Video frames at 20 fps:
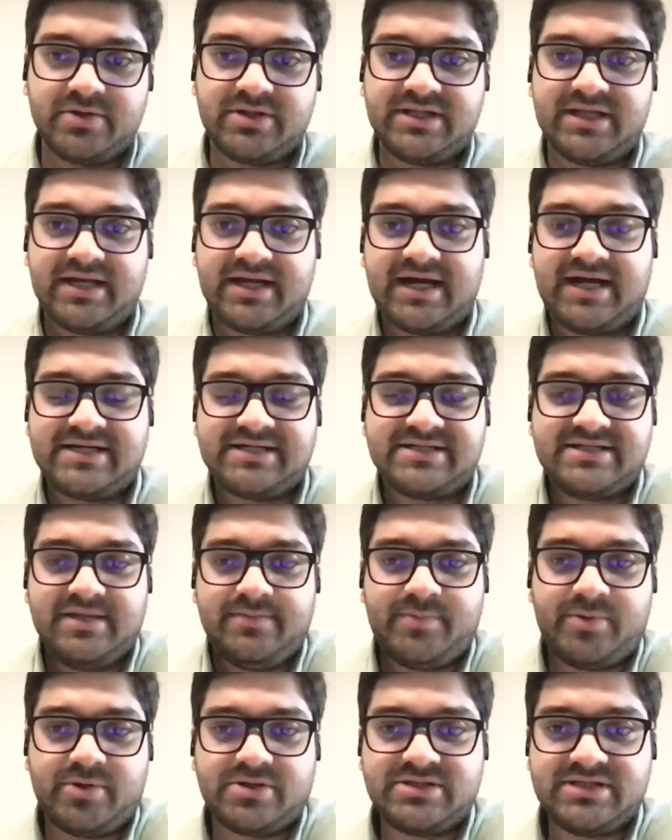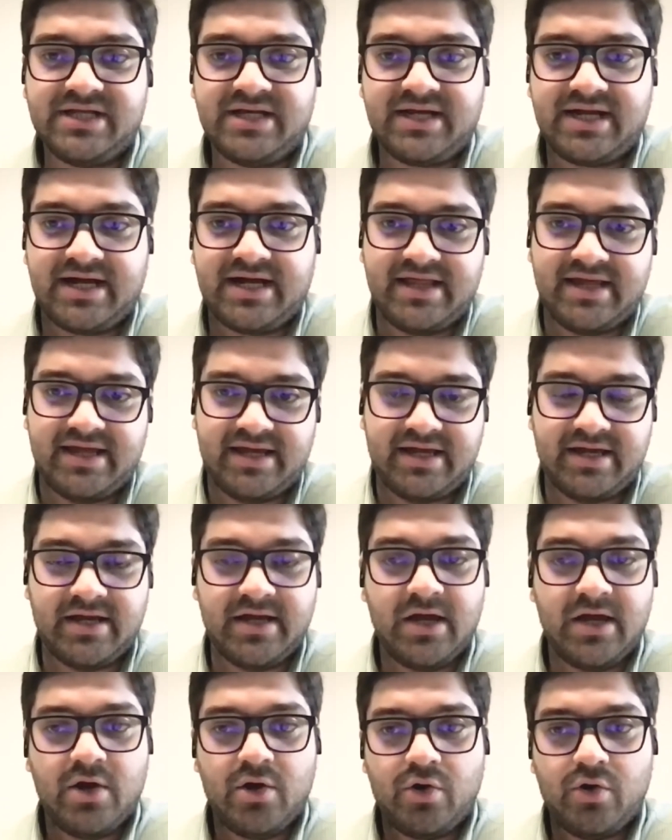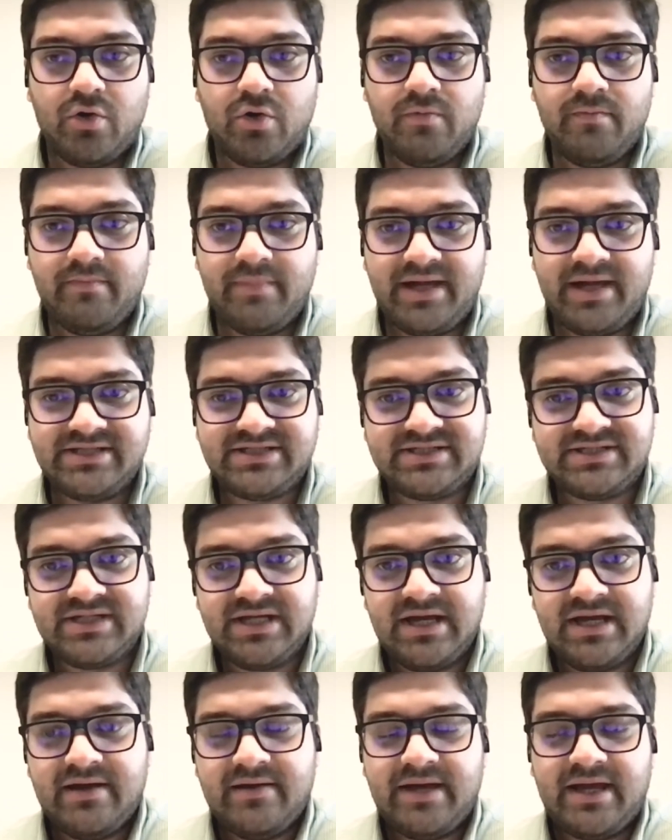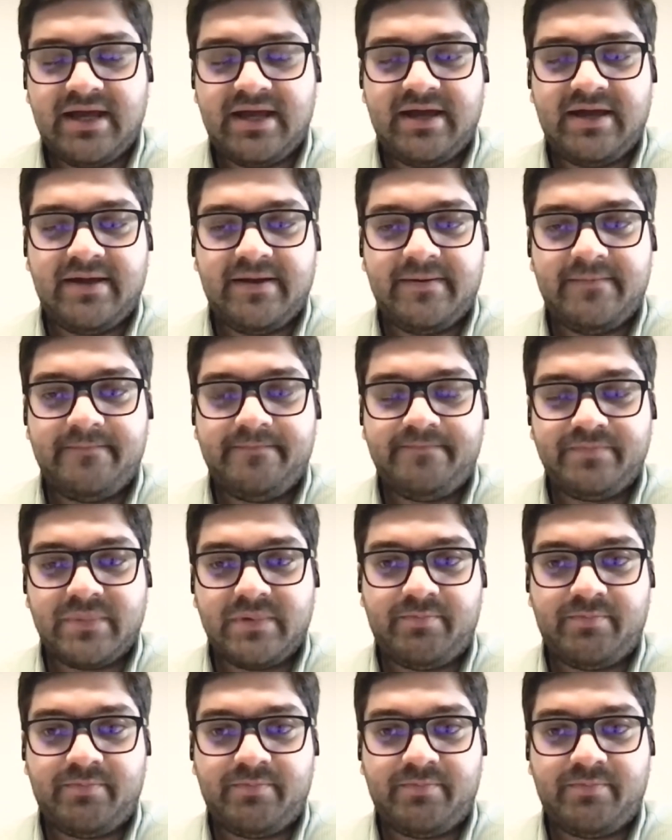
postergarse por cerca de un mes eh,